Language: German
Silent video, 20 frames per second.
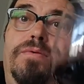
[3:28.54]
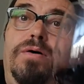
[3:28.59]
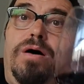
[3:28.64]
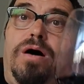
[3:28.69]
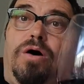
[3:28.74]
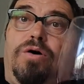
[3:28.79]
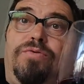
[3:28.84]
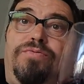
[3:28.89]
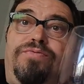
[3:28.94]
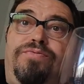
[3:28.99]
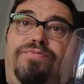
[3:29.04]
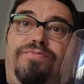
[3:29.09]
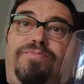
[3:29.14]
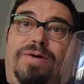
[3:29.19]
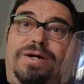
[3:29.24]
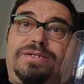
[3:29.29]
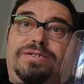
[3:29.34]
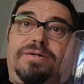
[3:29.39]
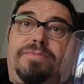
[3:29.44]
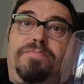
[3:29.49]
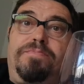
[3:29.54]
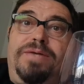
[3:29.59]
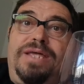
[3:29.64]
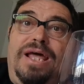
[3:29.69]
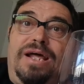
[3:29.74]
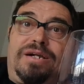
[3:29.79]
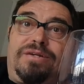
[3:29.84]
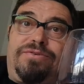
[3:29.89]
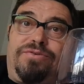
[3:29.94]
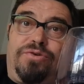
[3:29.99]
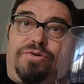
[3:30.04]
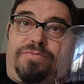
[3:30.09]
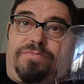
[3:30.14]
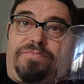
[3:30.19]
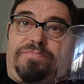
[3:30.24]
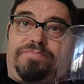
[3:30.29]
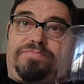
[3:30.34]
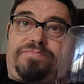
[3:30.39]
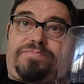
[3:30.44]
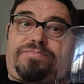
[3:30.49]
Aufpassen, Bierzo.
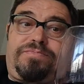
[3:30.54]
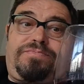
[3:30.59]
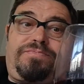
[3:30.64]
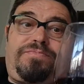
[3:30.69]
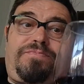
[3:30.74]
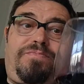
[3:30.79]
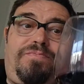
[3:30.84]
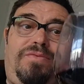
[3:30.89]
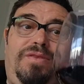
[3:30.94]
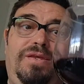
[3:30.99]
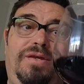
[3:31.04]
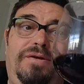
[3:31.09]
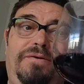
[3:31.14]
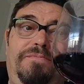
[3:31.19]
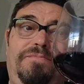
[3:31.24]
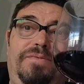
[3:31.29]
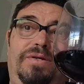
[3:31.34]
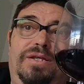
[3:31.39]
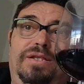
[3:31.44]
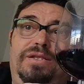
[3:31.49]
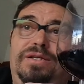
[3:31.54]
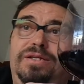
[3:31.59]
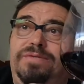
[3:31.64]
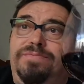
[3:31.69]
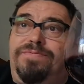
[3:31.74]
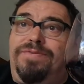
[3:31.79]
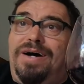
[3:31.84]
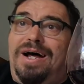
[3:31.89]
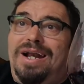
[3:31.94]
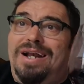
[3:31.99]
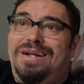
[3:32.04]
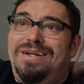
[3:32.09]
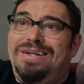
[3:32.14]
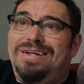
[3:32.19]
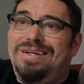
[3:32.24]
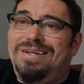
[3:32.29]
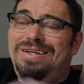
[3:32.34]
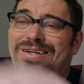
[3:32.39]
In diesem Fall